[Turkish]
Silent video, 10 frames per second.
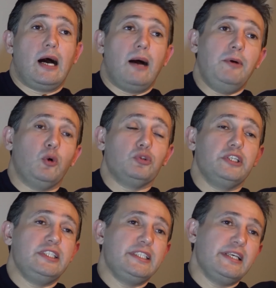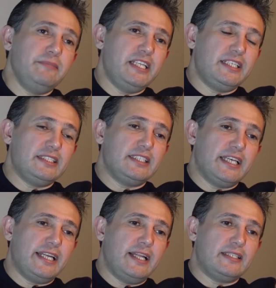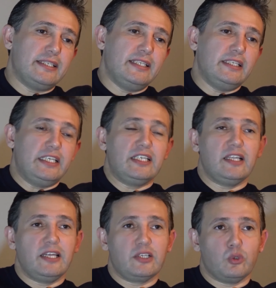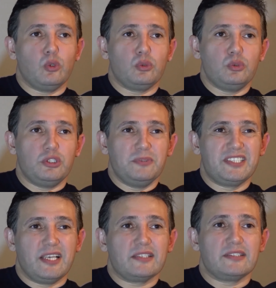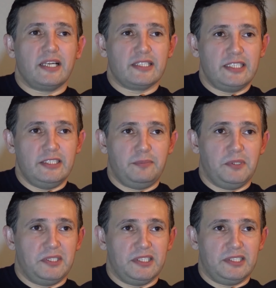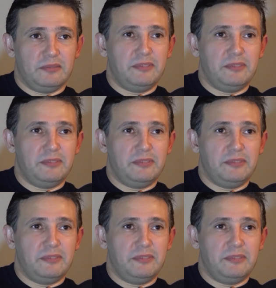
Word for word: Ama onların gemilerinin genelde İnkalarda olduğu gibi sazlardan yapıldığını.